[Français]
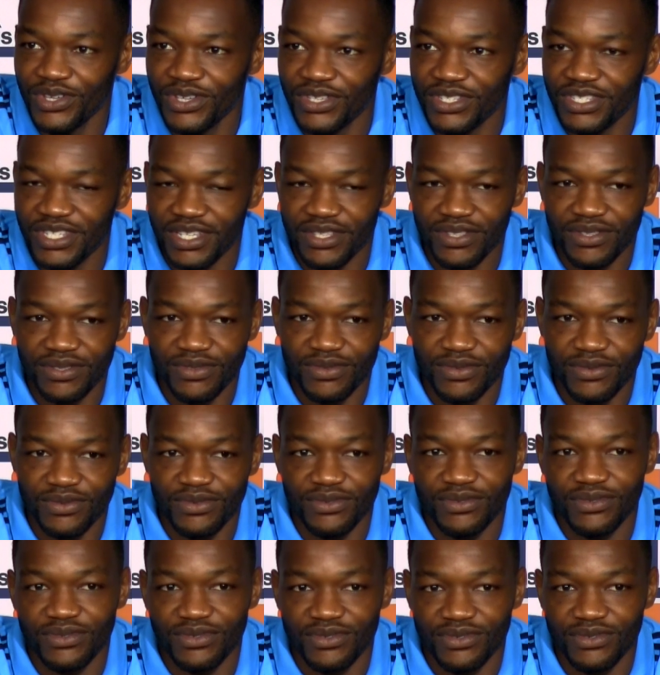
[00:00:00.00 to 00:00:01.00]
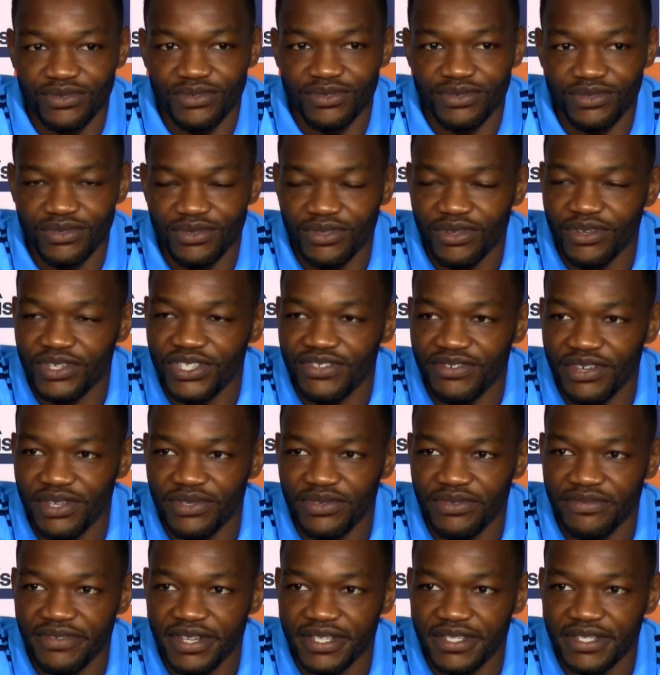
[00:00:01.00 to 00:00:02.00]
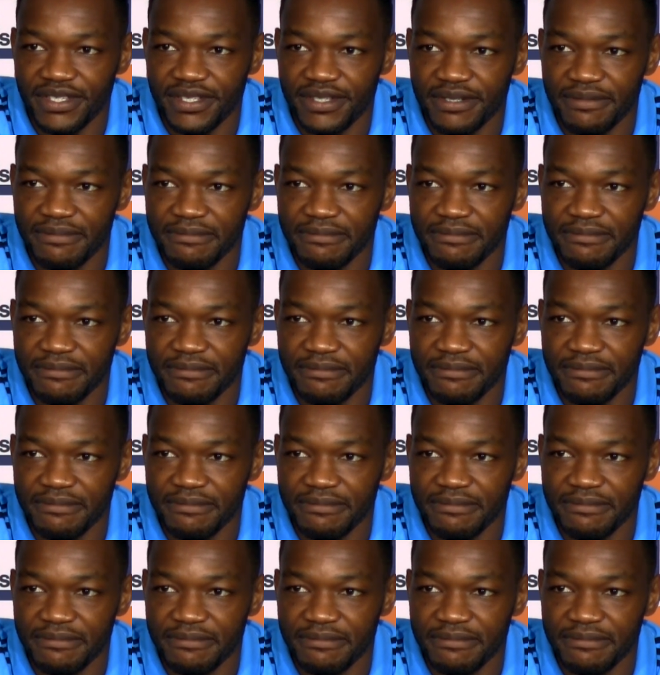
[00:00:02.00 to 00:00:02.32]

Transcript: cette, euh, ce transfert se fasse.